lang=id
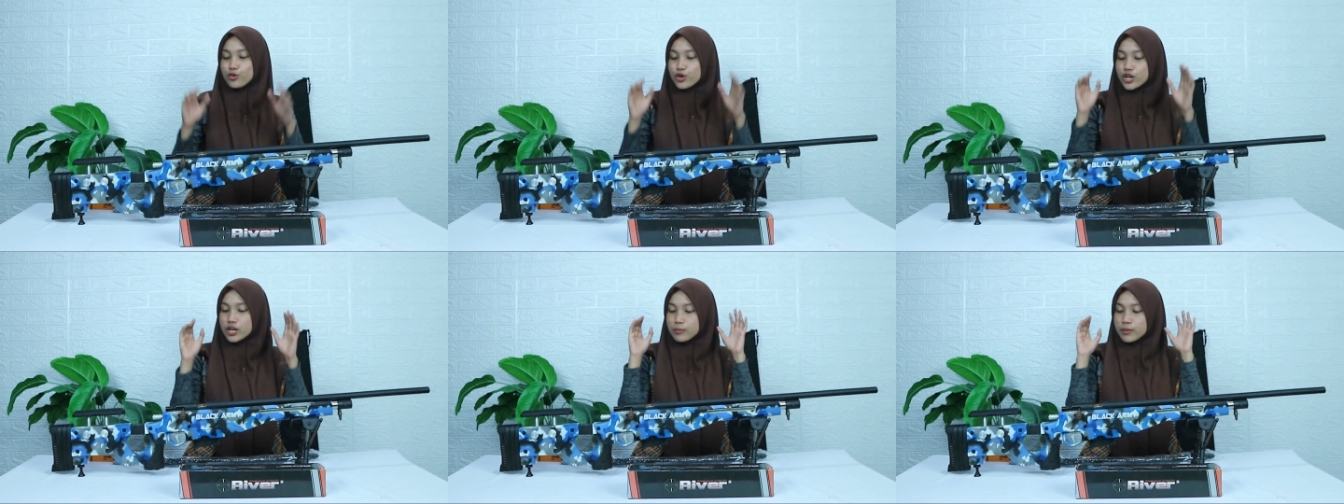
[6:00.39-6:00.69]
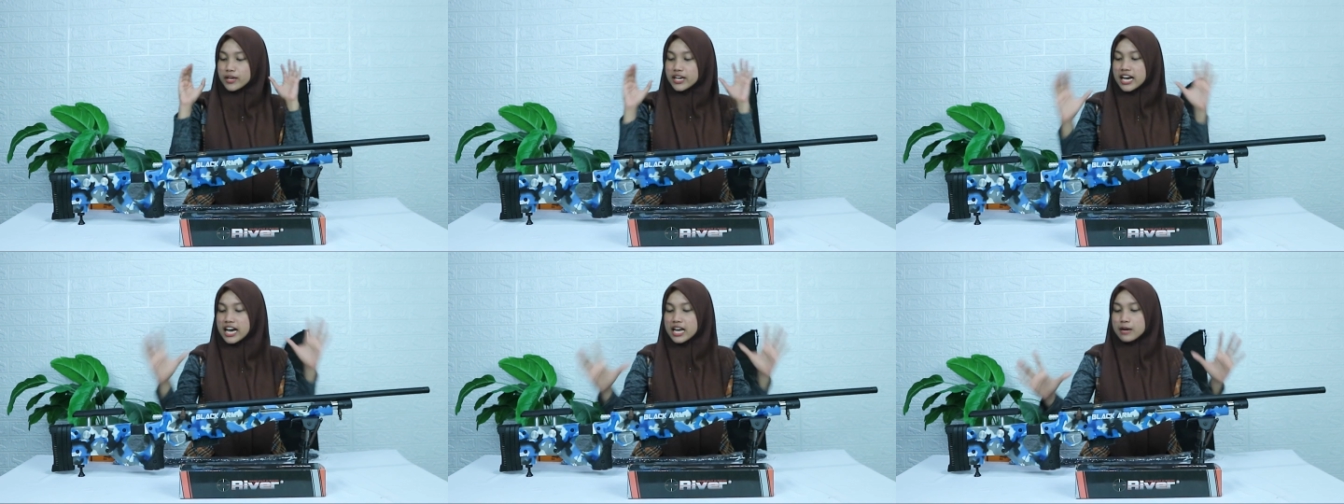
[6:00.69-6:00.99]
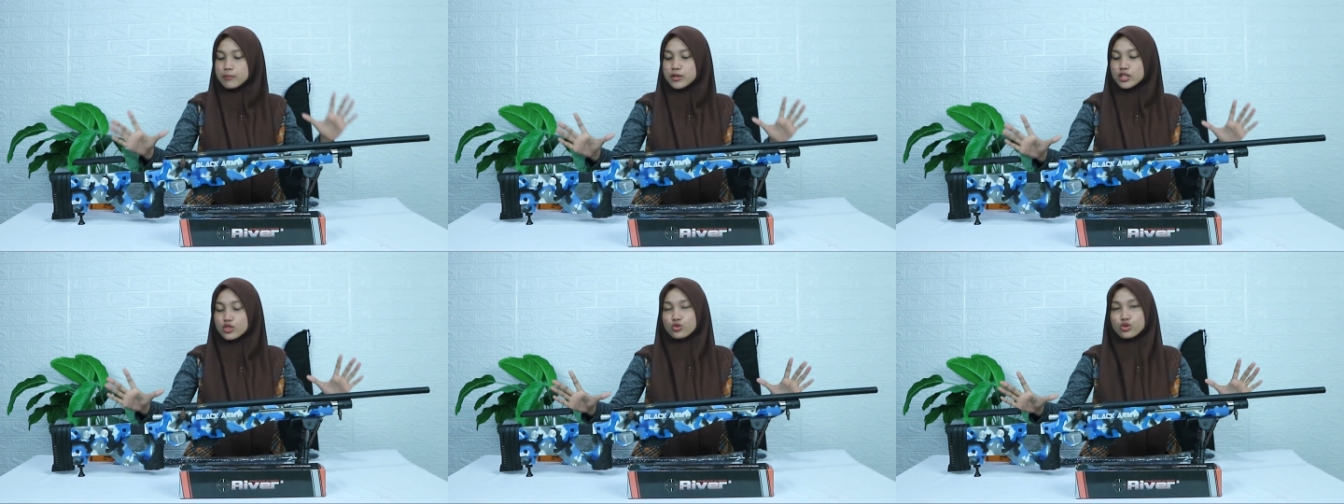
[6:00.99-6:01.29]
Ruger Black
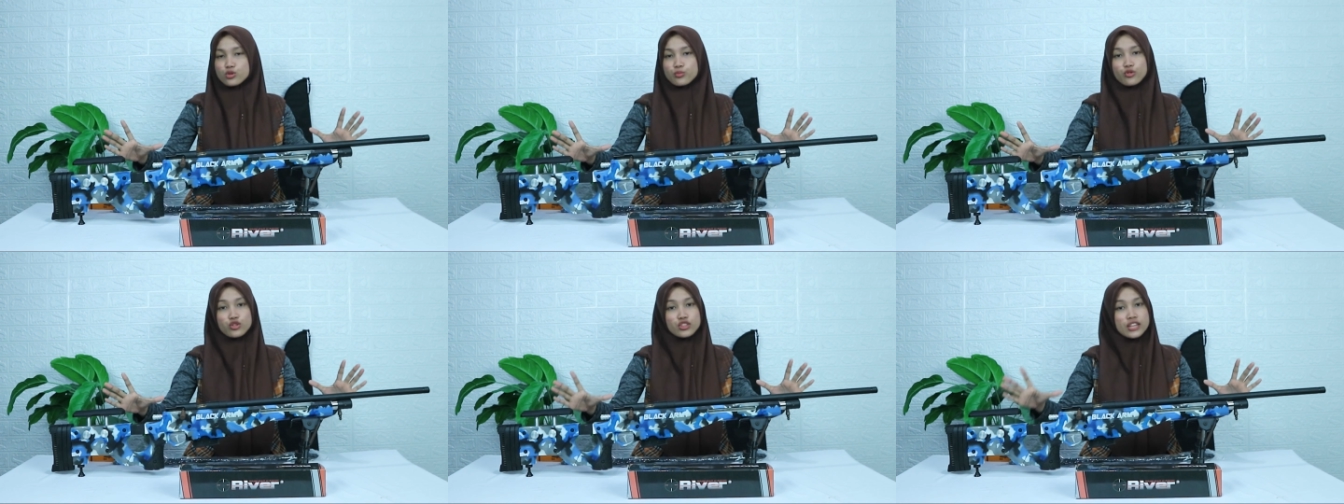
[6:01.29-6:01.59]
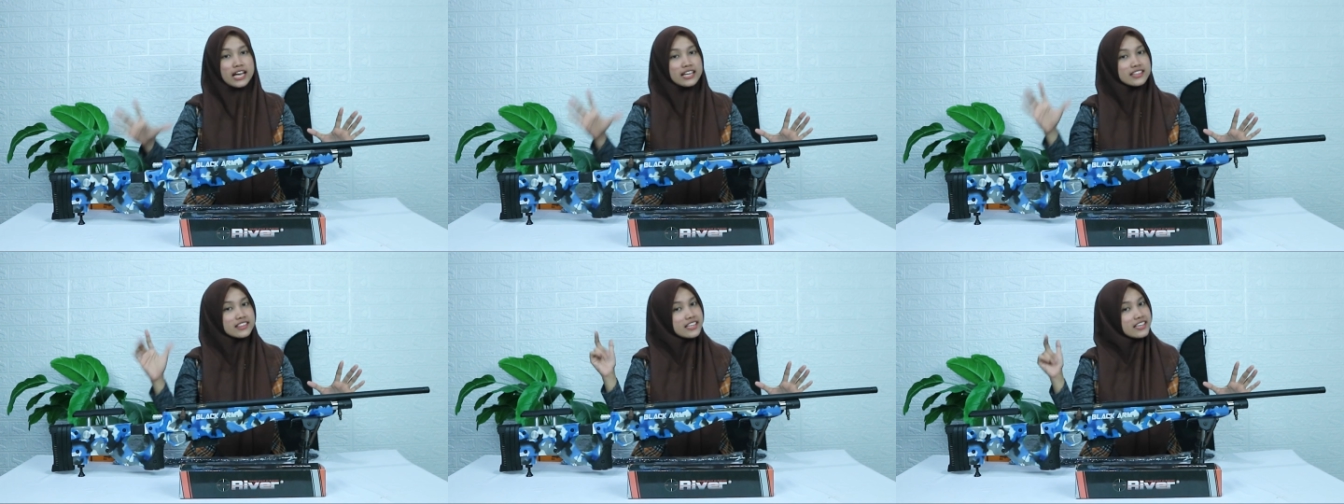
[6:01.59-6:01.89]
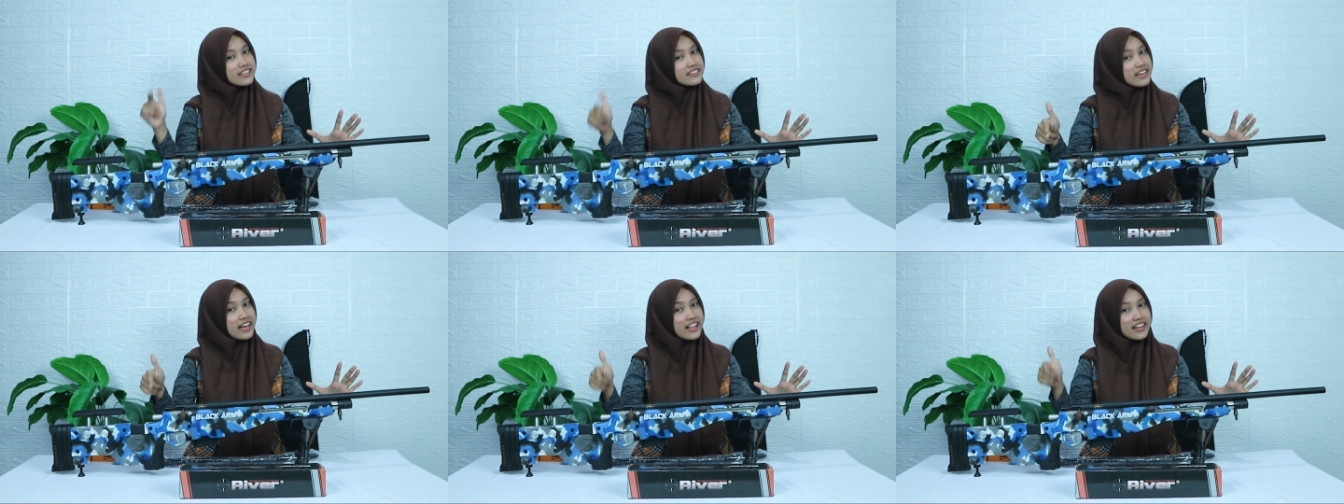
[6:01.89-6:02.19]
Army Turbo
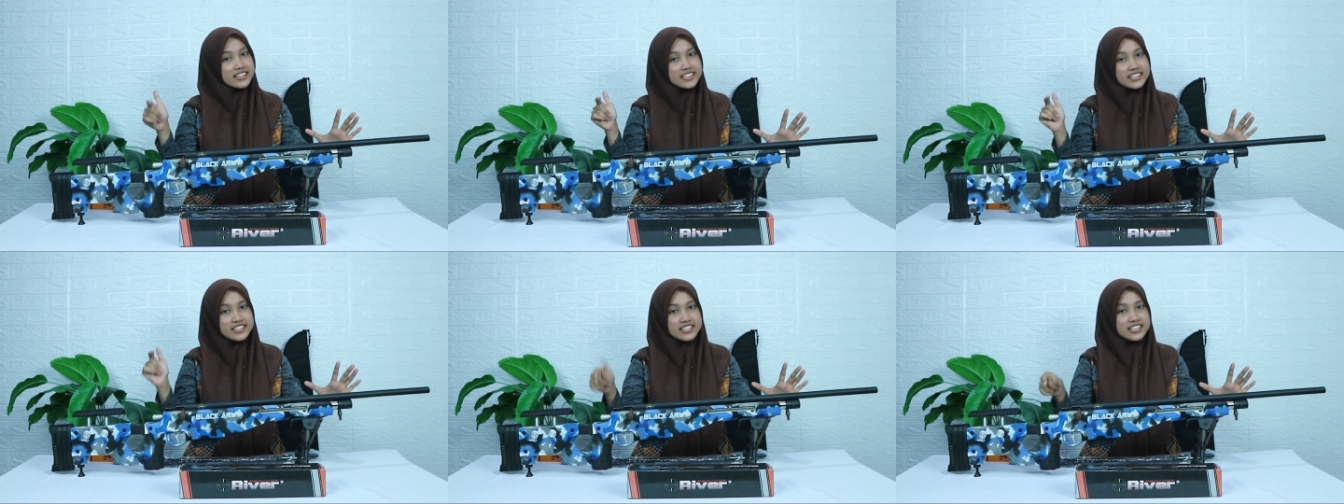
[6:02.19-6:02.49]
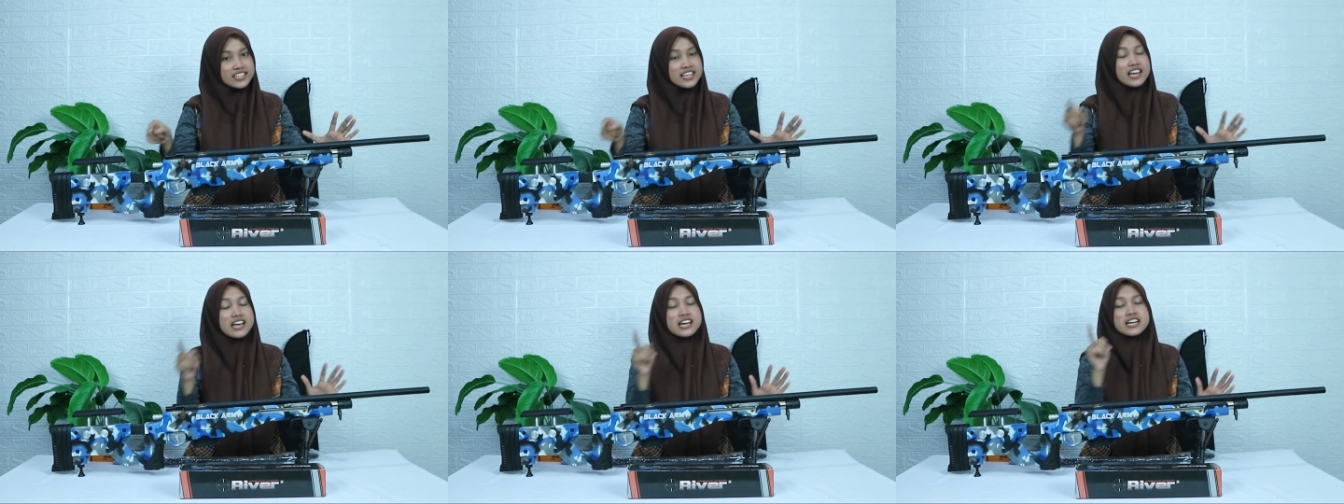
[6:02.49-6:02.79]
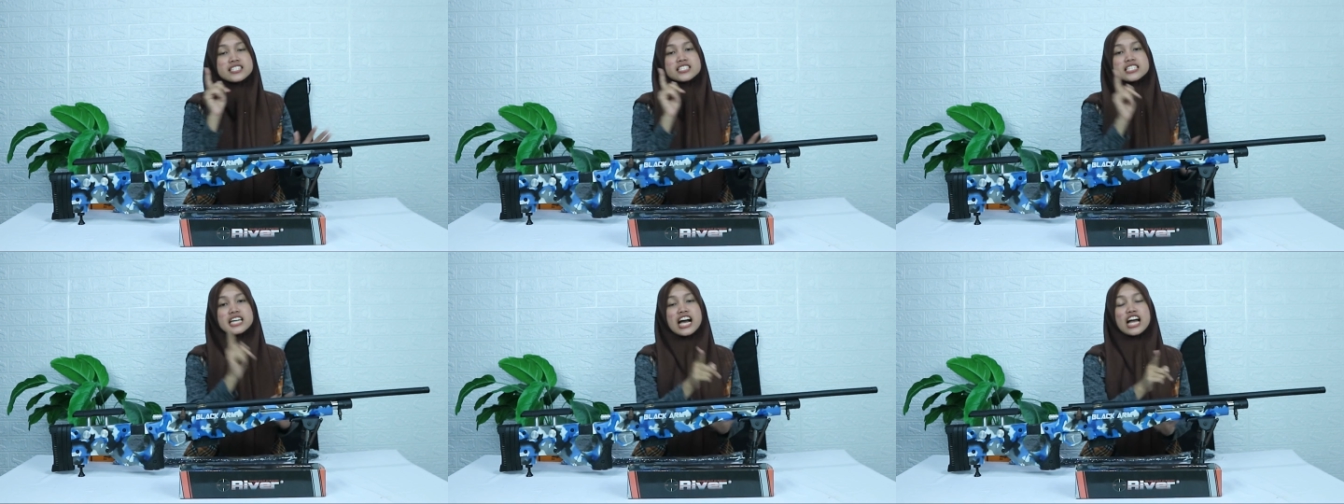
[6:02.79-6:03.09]
Tactical ini.
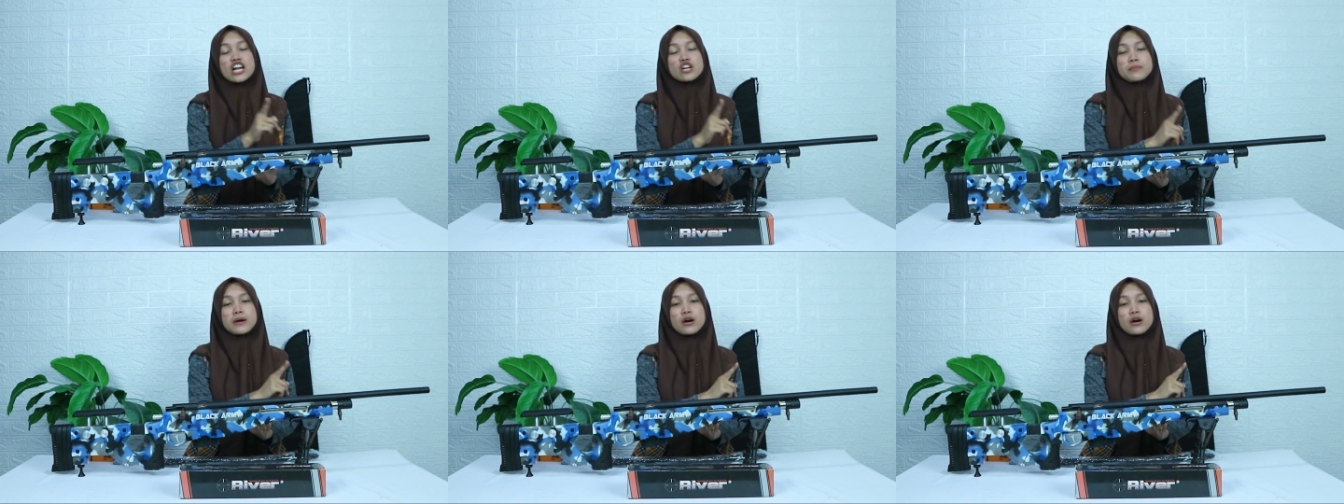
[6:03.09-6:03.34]
Jangan